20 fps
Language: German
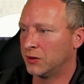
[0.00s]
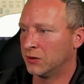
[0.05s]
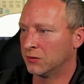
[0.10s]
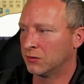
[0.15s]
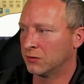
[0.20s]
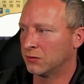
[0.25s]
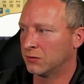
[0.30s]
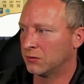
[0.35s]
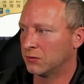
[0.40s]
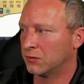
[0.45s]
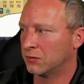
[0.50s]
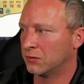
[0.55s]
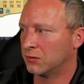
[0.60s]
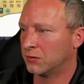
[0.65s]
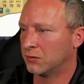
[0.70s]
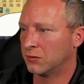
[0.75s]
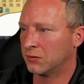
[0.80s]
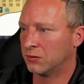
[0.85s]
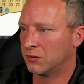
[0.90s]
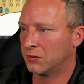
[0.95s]
hier.
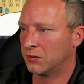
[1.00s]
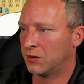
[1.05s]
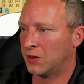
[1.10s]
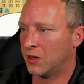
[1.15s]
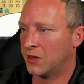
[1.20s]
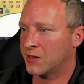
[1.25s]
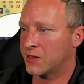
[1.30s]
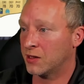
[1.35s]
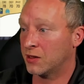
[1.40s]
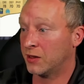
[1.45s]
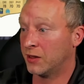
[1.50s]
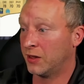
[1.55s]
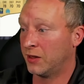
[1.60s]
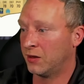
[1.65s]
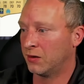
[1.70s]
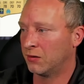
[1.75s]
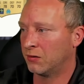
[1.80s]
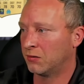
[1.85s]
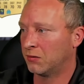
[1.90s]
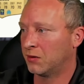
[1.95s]
Tatsache
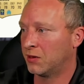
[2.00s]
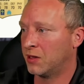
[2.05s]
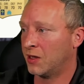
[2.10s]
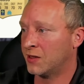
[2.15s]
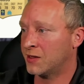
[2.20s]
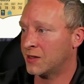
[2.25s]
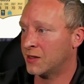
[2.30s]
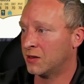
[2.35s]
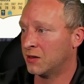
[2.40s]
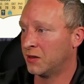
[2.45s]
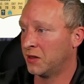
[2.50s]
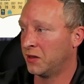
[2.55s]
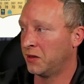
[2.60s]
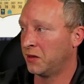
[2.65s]
nicht. Tatsache